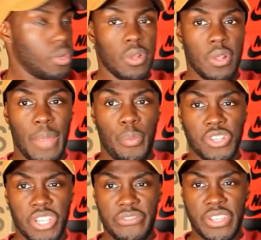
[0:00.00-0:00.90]
La
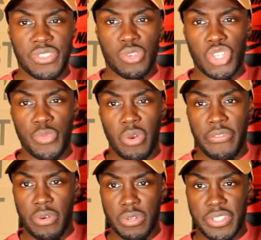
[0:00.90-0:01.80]
prochaine veste que je m'en en
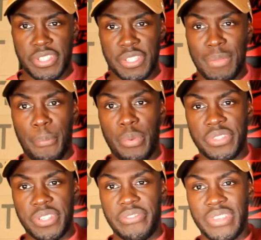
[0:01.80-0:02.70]
vente, c'est ma
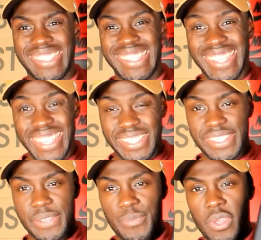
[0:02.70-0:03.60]
petite veste
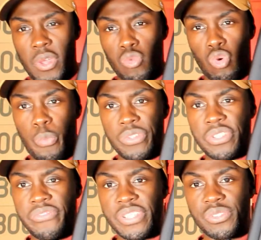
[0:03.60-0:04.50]
Guess. Donc petite
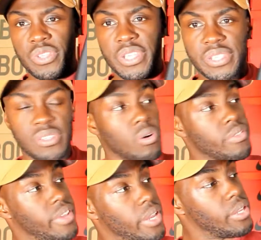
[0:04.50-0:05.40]
veste Guess en
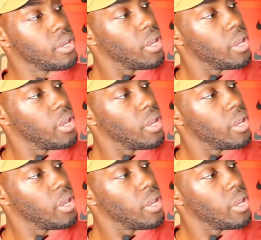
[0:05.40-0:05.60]
taille